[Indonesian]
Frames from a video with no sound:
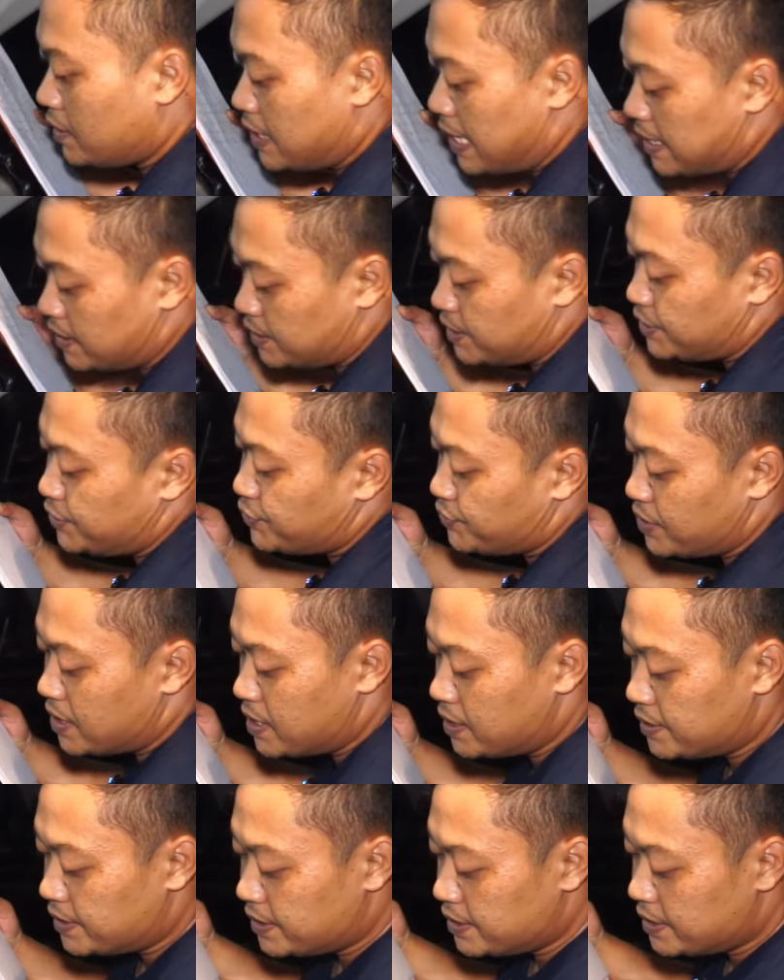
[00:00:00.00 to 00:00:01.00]
AC
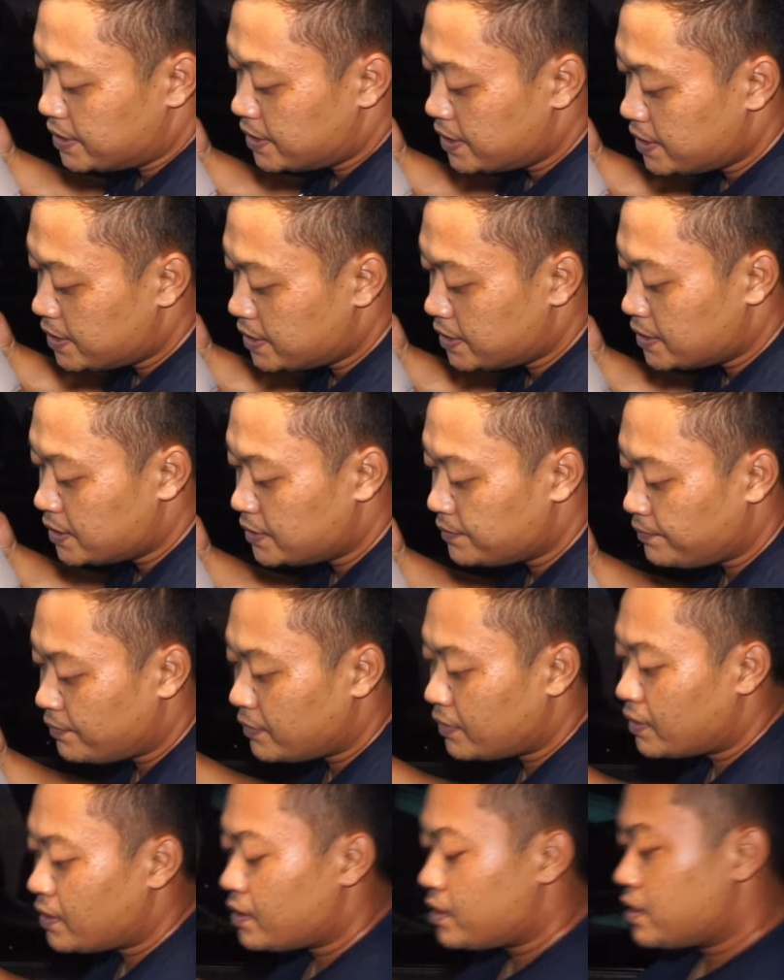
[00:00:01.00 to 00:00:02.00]
juga dingin
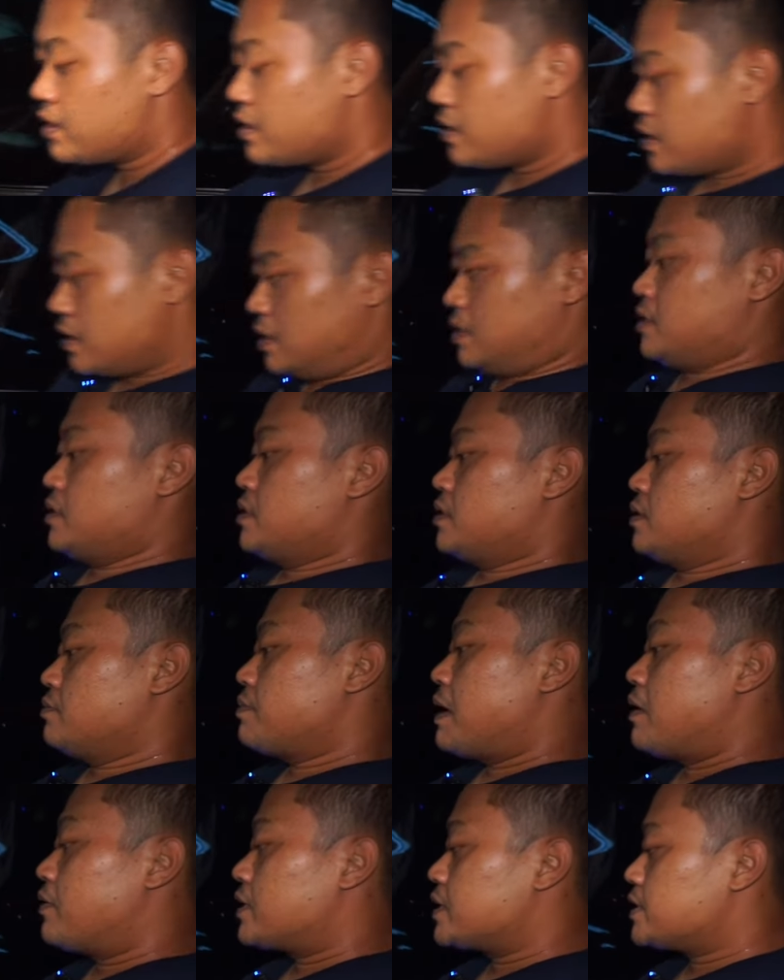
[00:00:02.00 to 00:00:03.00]

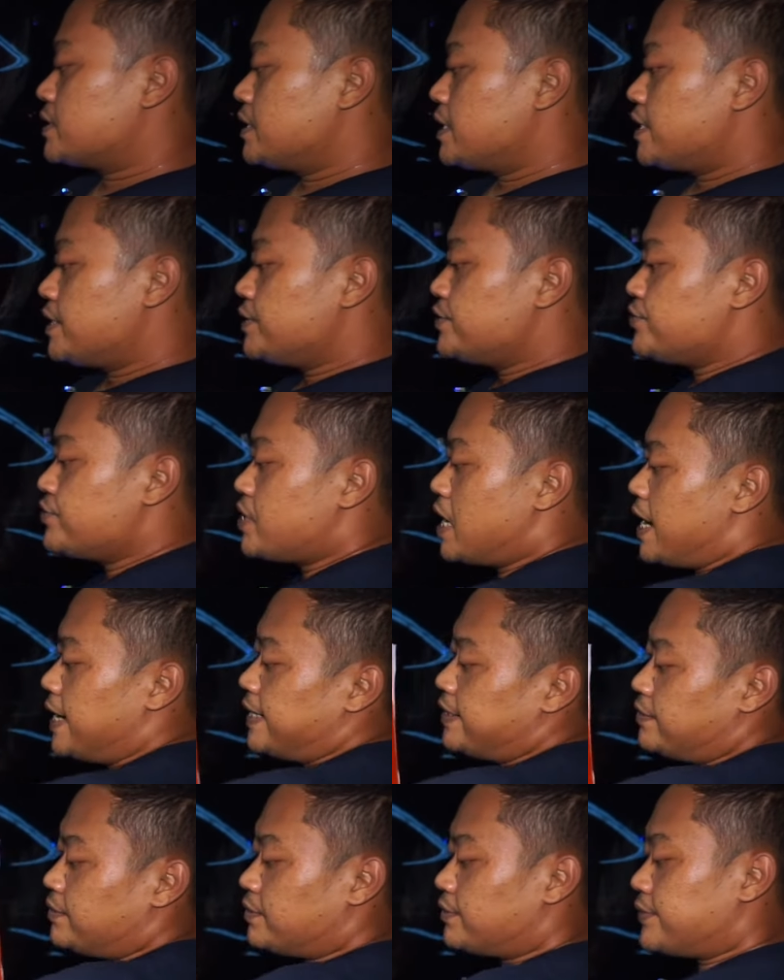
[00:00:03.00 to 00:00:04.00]
power steering juga
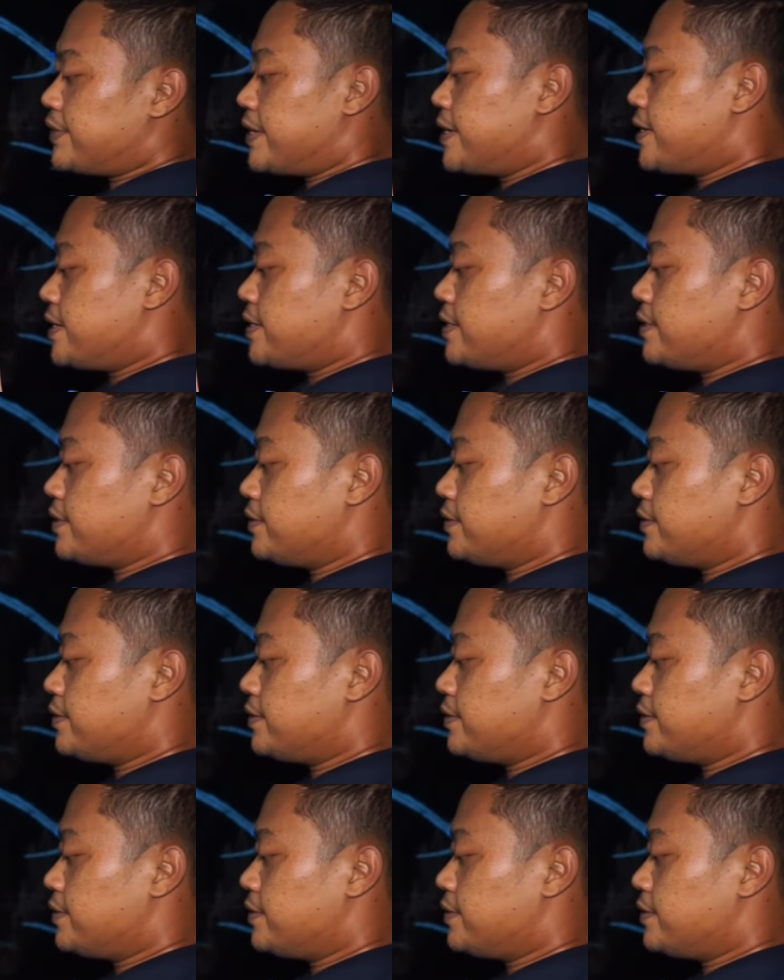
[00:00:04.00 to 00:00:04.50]
enteng